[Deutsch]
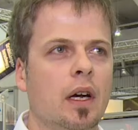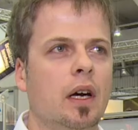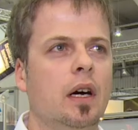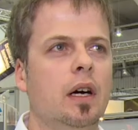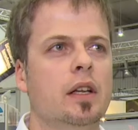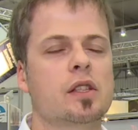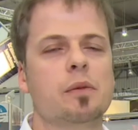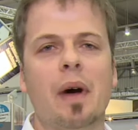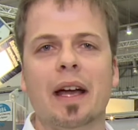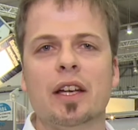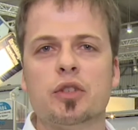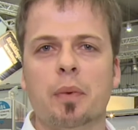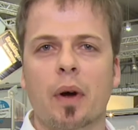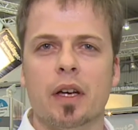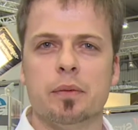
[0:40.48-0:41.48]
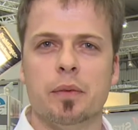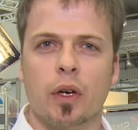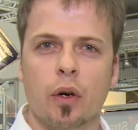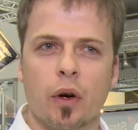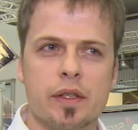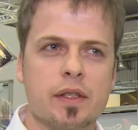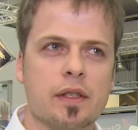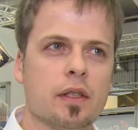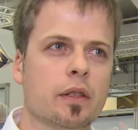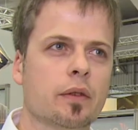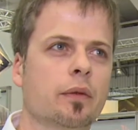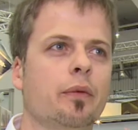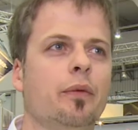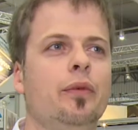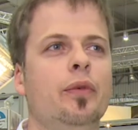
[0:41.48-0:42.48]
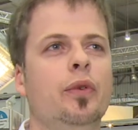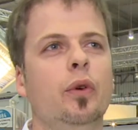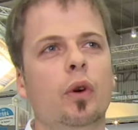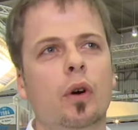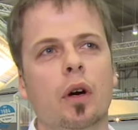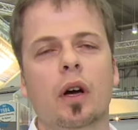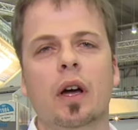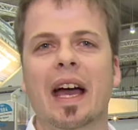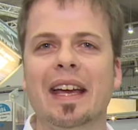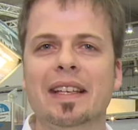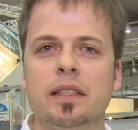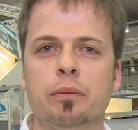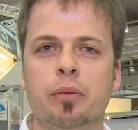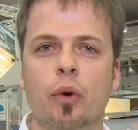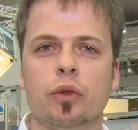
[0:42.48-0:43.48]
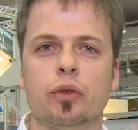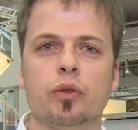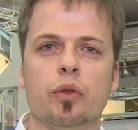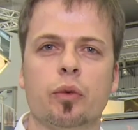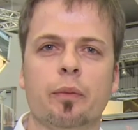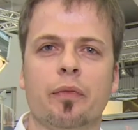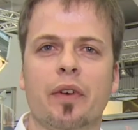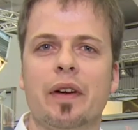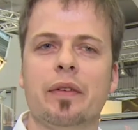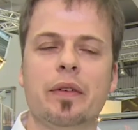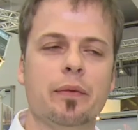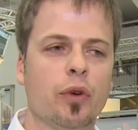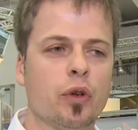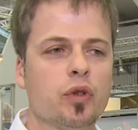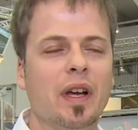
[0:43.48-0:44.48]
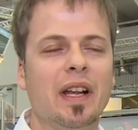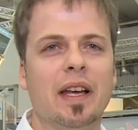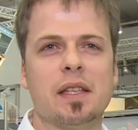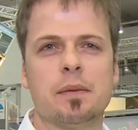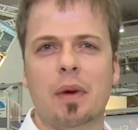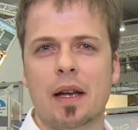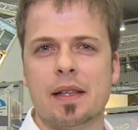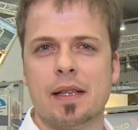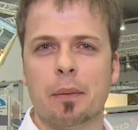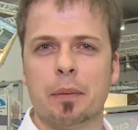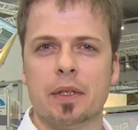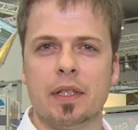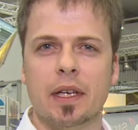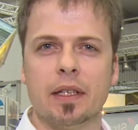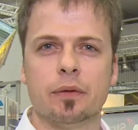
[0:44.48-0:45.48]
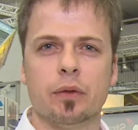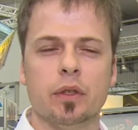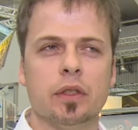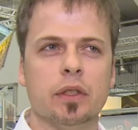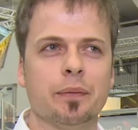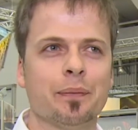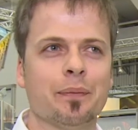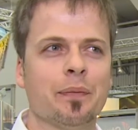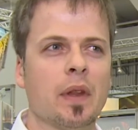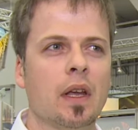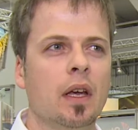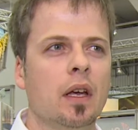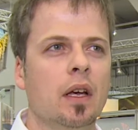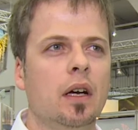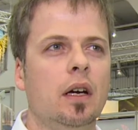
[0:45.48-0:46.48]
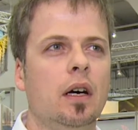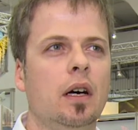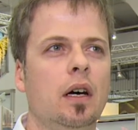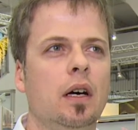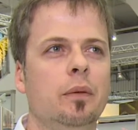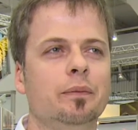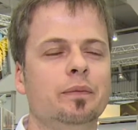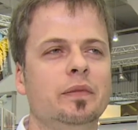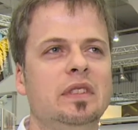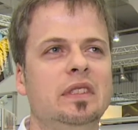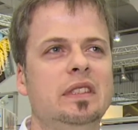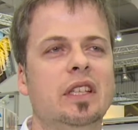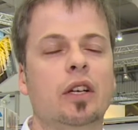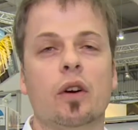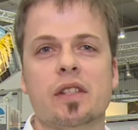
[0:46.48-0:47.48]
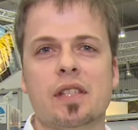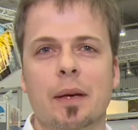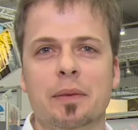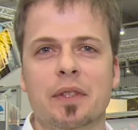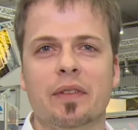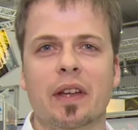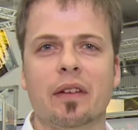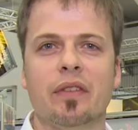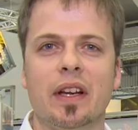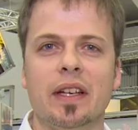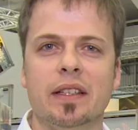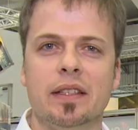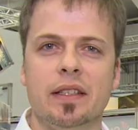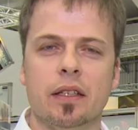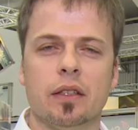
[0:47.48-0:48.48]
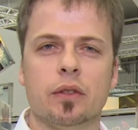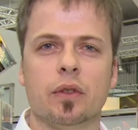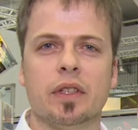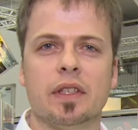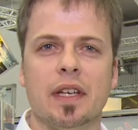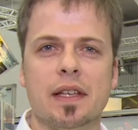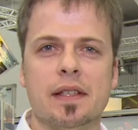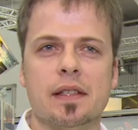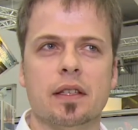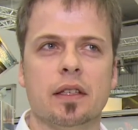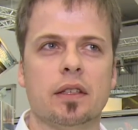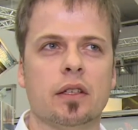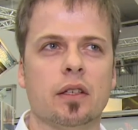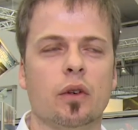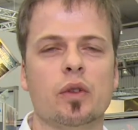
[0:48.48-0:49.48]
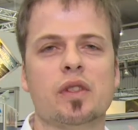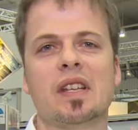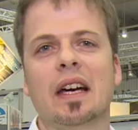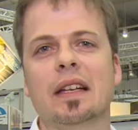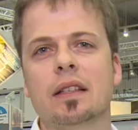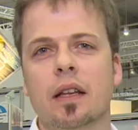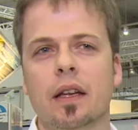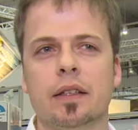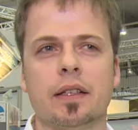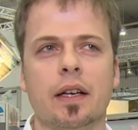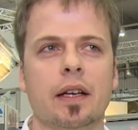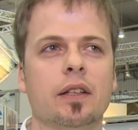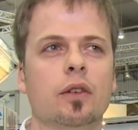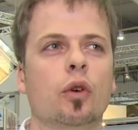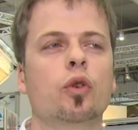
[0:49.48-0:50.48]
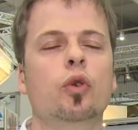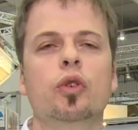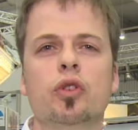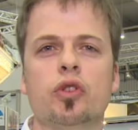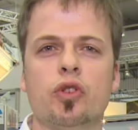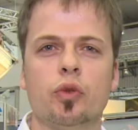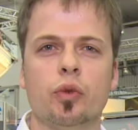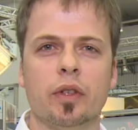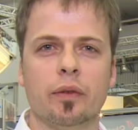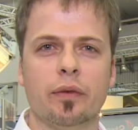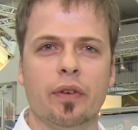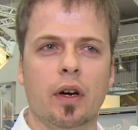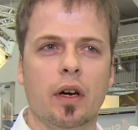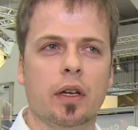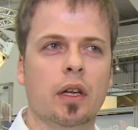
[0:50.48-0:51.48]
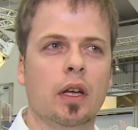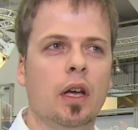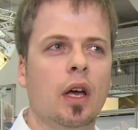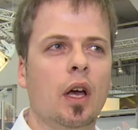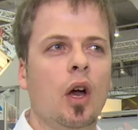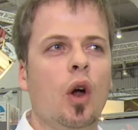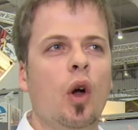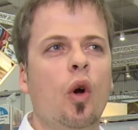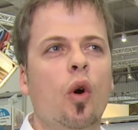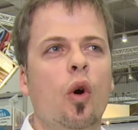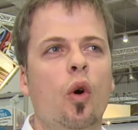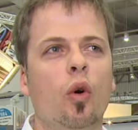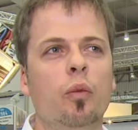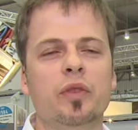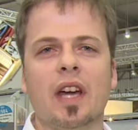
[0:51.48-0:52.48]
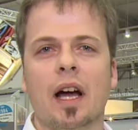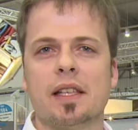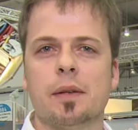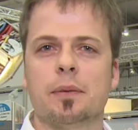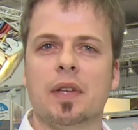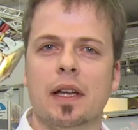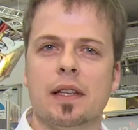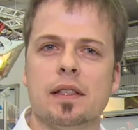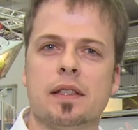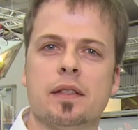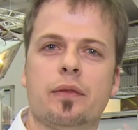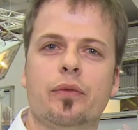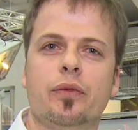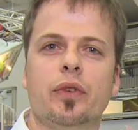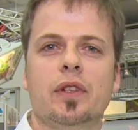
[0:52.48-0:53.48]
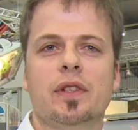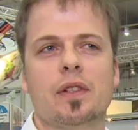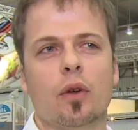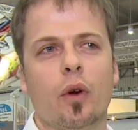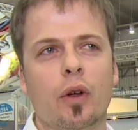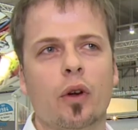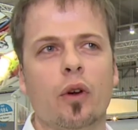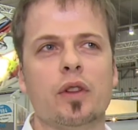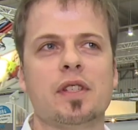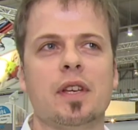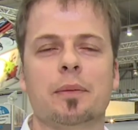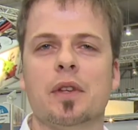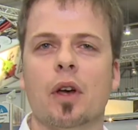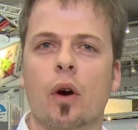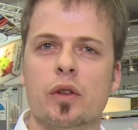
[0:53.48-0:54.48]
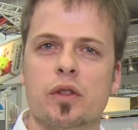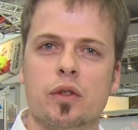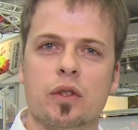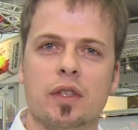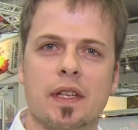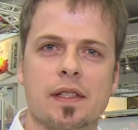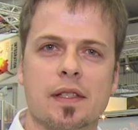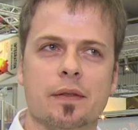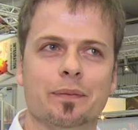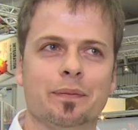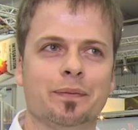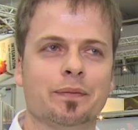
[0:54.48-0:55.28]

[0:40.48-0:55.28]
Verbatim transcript: Äh, zum einen spare ich mir Kosten für echte Prototypen, weil virtuell erstmal alles abgedeckt wird. Ähm, die Konzepte werden validiert und getestet und zeitgleich kann ich noch Kundenstudien fahren, um die Akzeptanz für diese neuen Konzepte auszutesten.